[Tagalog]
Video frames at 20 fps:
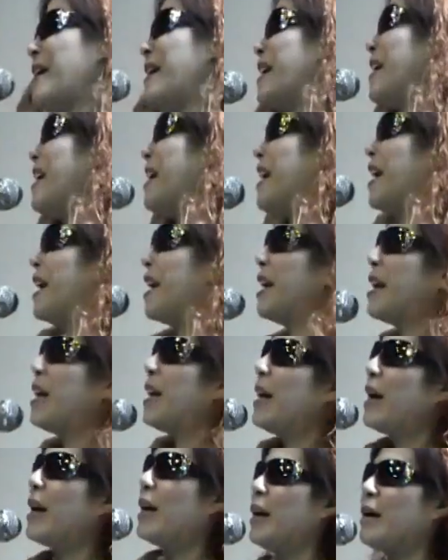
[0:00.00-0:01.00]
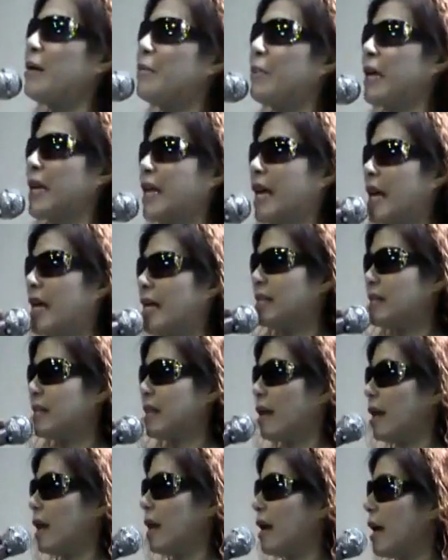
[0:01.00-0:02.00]
siya yung number one na
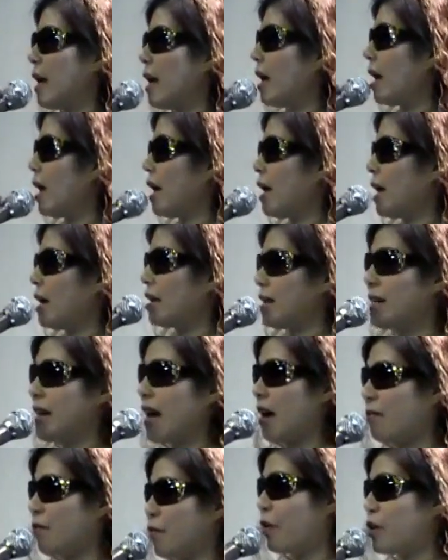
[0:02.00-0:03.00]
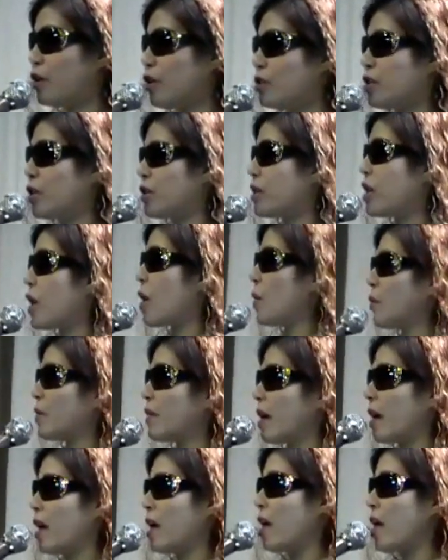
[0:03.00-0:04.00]
dapat natin i-please. Kasi siya
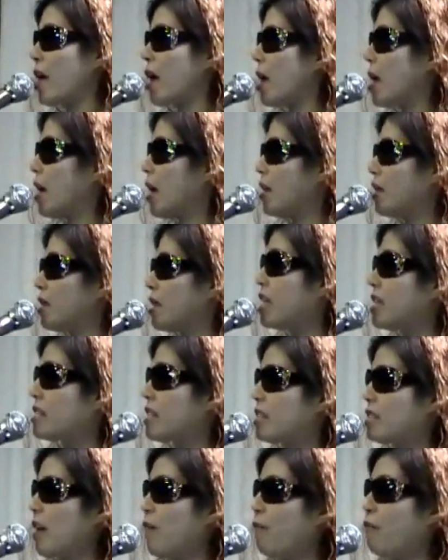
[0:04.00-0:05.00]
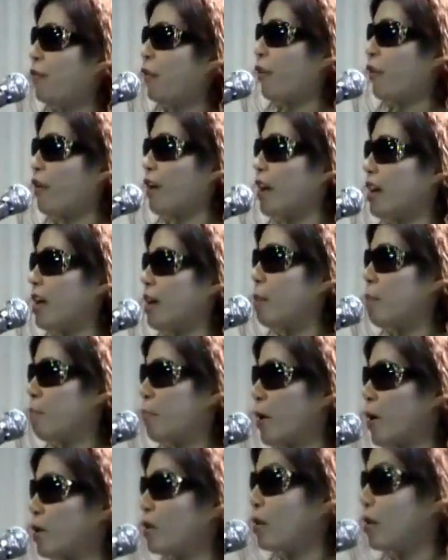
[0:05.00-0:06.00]
po yung nagbigay sa atin ng lakas,
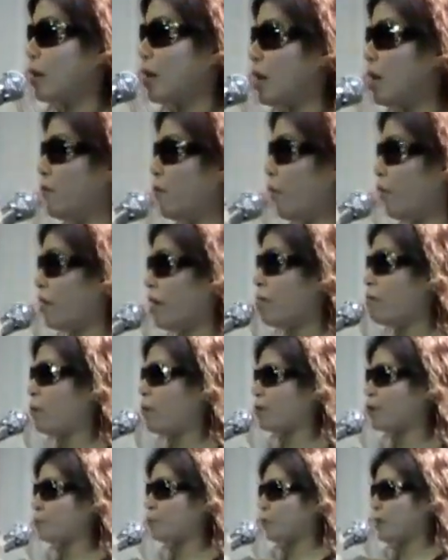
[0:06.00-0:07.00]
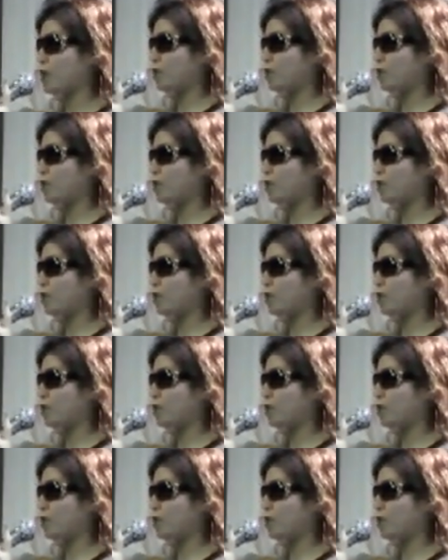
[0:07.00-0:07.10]
nagbigay po sa atin ng